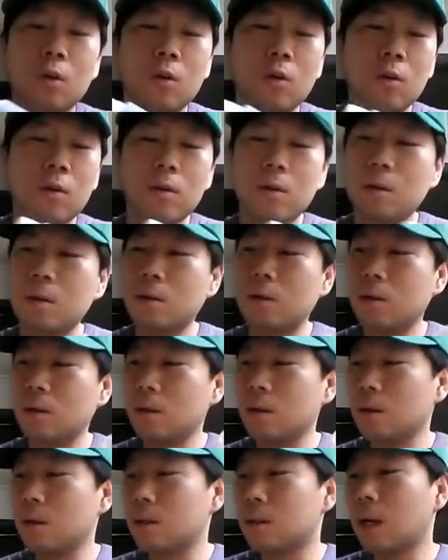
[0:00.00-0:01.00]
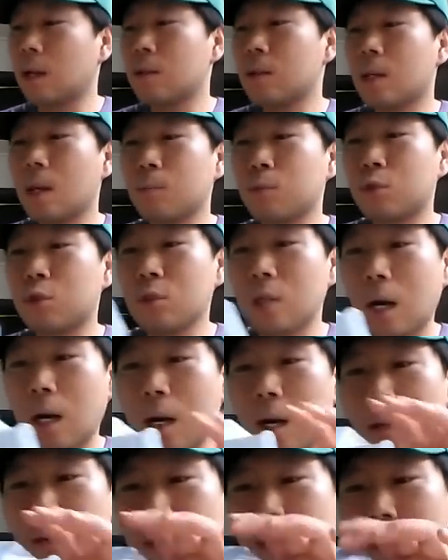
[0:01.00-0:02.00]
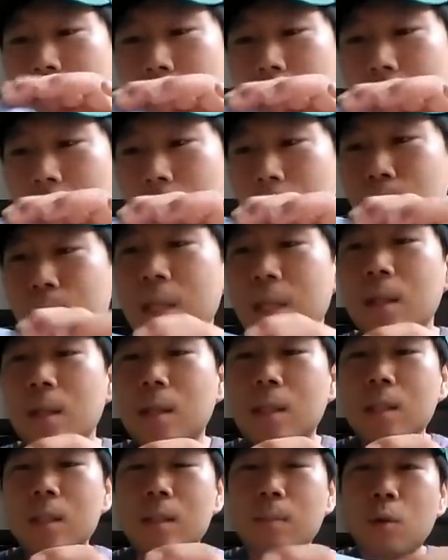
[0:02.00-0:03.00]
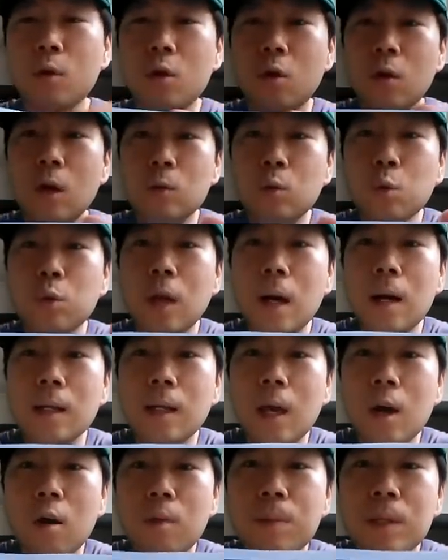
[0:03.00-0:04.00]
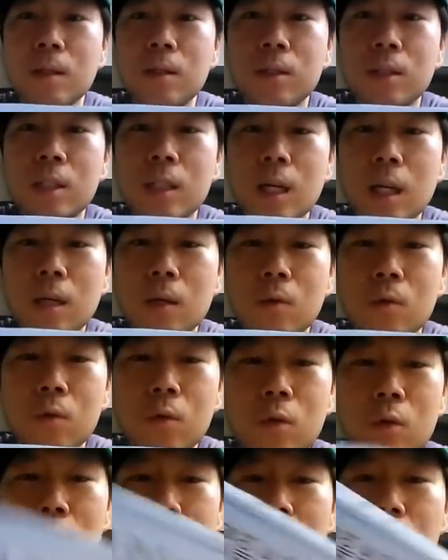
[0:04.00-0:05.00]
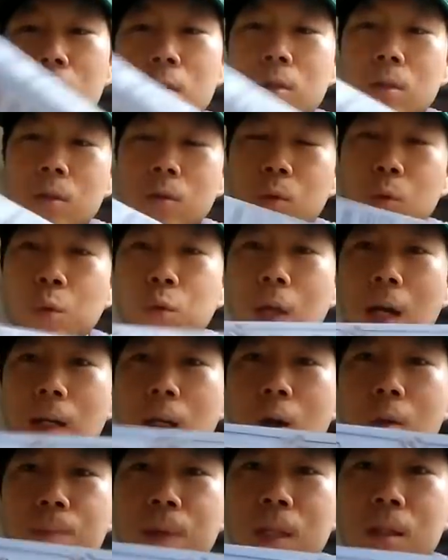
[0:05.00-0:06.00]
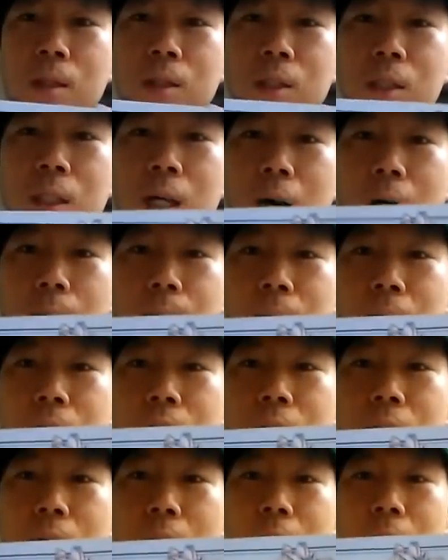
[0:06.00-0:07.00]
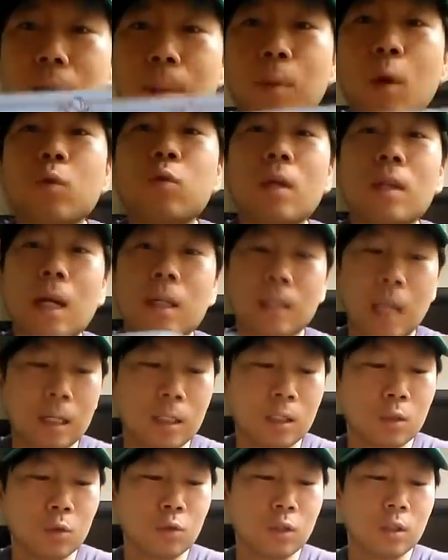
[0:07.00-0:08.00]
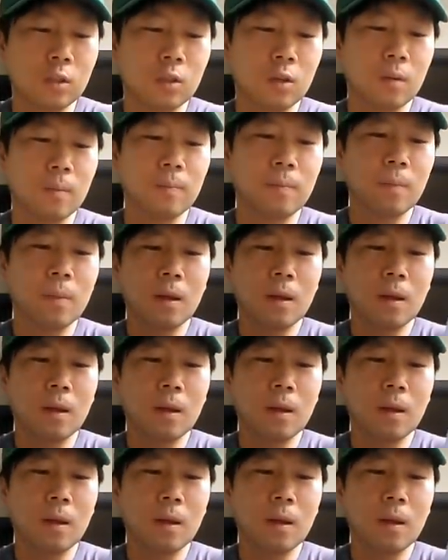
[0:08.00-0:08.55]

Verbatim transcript: 있어. 나는 이게 무슨 약간 민트 뭐 이런 거야. 토탈 케어 민트 치약이고 토탈 케어 민트 치약, 민트 치약. 나 평소에 난 잘 쓰고 있어.